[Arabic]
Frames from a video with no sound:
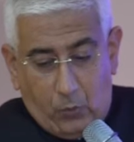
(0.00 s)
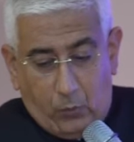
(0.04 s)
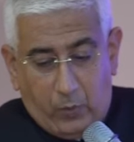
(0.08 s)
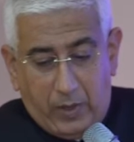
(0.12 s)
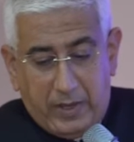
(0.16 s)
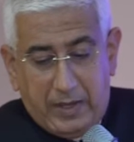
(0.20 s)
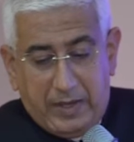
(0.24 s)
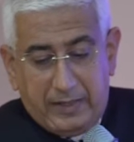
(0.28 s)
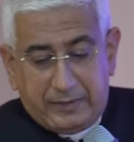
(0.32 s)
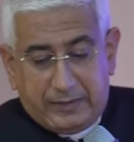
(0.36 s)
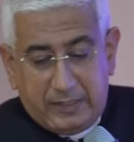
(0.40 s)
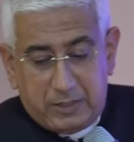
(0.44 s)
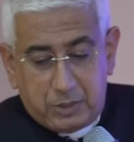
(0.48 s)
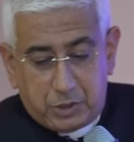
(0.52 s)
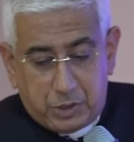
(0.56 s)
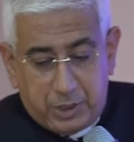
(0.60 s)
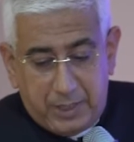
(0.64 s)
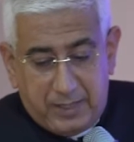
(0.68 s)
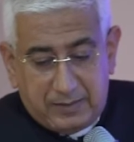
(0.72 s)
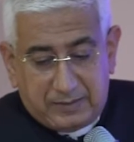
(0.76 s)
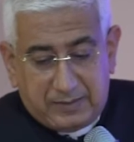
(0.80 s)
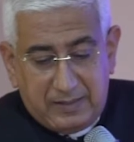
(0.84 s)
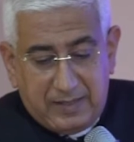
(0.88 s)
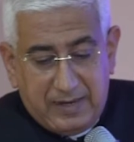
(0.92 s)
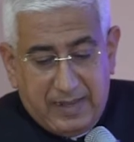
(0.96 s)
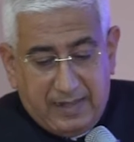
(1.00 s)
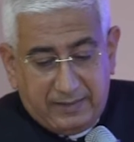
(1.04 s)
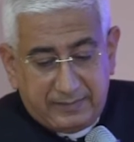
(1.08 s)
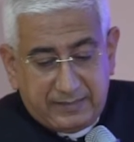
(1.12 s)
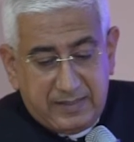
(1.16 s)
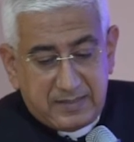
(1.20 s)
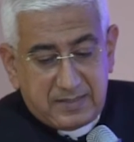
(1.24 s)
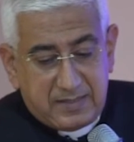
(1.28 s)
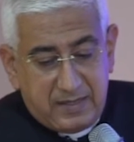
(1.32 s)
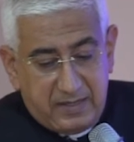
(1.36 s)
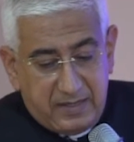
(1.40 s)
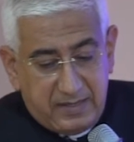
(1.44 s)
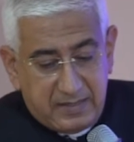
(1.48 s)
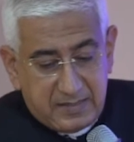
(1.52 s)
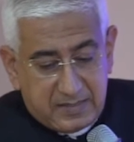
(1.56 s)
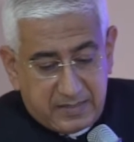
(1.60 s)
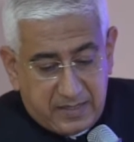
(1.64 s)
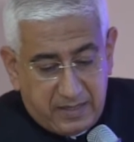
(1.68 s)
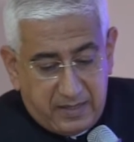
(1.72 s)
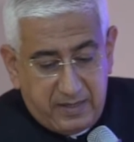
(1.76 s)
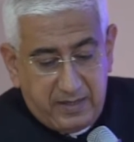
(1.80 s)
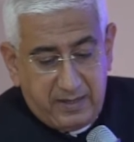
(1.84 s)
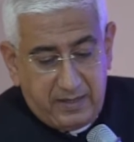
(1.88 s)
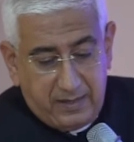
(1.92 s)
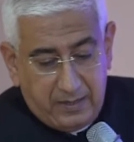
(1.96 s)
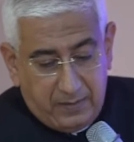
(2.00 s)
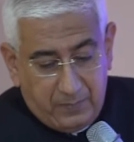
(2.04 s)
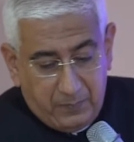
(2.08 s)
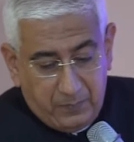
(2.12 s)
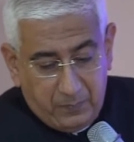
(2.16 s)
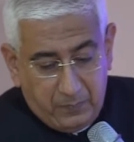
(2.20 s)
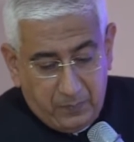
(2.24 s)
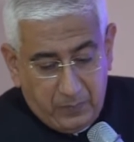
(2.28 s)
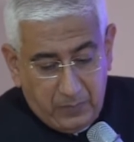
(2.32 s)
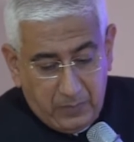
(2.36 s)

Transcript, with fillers: والى تنشئه الاحداث الانسانيه